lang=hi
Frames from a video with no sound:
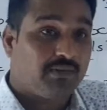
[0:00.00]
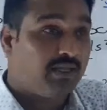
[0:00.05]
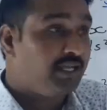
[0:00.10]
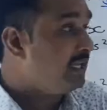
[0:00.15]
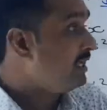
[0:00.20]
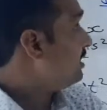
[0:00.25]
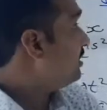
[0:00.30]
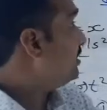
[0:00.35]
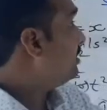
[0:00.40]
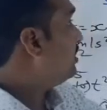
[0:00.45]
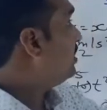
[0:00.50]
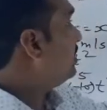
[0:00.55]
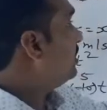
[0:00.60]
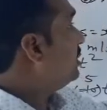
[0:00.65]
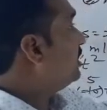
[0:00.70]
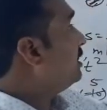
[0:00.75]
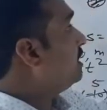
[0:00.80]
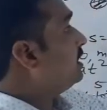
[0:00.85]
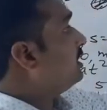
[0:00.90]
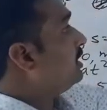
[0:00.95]
में
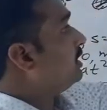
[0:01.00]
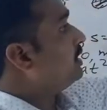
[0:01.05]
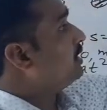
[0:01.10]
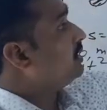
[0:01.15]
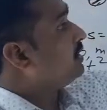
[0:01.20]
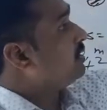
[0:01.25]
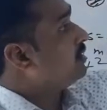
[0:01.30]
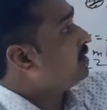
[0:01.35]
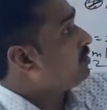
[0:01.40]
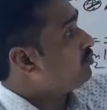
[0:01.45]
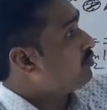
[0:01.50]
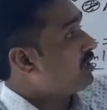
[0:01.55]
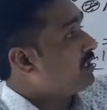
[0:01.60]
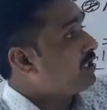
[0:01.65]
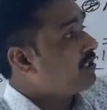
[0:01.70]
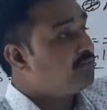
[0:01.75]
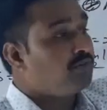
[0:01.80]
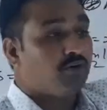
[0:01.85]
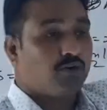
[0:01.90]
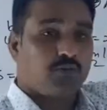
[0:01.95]

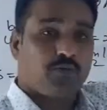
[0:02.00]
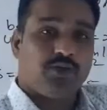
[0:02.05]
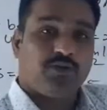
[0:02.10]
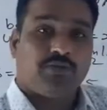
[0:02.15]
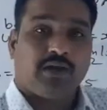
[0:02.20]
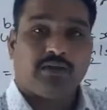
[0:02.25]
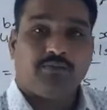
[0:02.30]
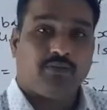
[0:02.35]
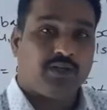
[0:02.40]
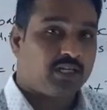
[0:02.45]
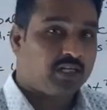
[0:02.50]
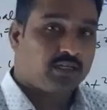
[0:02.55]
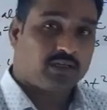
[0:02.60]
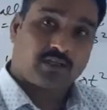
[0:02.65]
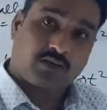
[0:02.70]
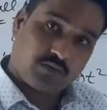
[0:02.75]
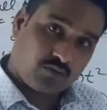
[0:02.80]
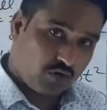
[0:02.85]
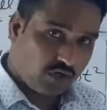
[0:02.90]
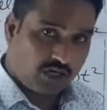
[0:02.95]
24.5 मीटर
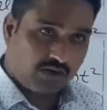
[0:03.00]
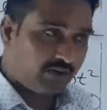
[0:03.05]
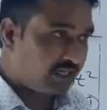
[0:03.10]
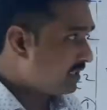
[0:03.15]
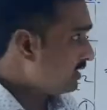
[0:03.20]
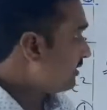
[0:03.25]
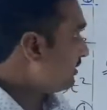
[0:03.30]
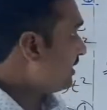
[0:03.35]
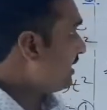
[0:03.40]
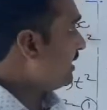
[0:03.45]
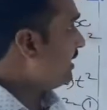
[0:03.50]
वो कवर करता